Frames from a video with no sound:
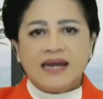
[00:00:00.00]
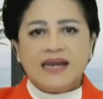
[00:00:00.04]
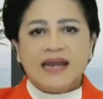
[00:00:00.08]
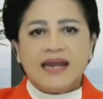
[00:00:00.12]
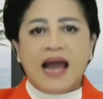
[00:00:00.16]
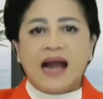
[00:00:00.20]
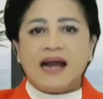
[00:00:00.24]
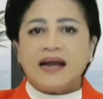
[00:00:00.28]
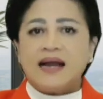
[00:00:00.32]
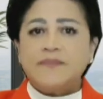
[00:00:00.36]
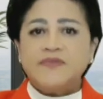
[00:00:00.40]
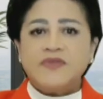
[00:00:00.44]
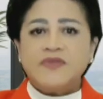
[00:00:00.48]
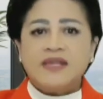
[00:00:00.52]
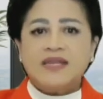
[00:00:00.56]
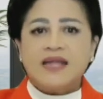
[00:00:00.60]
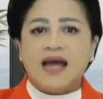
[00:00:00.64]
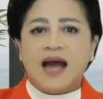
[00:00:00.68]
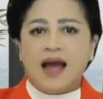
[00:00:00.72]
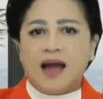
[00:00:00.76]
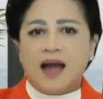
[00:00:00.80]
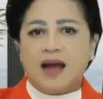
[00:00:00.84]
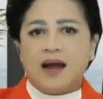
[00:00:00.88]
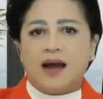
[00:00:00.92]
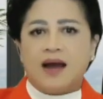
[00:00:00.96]
dianggap
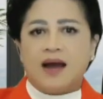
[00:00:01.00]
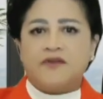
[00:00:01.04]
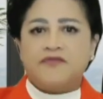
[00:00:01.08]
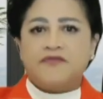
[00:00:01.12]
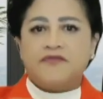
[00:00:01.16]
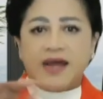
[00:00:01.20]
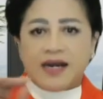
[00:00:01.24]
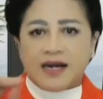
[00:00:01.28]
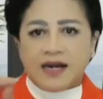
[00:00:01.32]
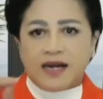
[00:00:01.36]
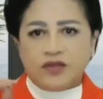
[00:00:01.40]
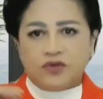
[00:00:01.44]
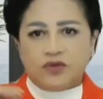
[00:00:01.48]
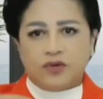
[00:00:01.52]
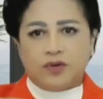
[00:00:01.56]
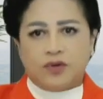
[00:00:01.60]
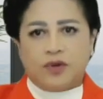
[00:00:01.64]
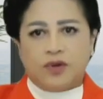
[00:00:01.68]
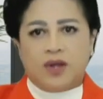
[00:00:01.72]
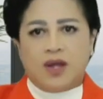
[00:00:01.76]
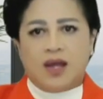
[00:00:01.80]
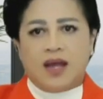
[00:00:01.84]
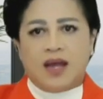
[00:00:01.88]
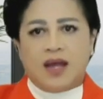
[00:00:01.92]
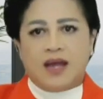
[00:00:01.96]
tidak uh, fair gitu,
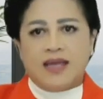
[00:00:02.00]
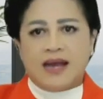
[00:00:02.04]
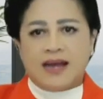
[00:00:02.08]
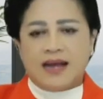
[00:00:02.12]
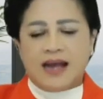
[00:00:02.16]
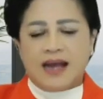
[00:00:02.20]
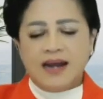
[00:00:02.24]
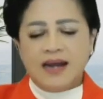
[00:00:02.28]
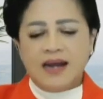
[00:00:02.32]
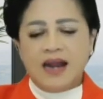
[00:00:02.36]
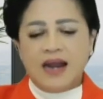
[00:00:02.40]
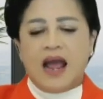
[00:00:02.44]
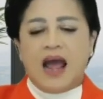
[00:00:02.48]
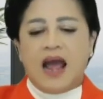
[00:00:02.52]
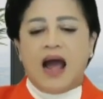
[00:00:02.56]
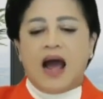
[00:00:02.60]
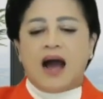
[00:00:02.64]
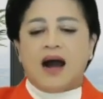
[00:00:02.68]
ya kan?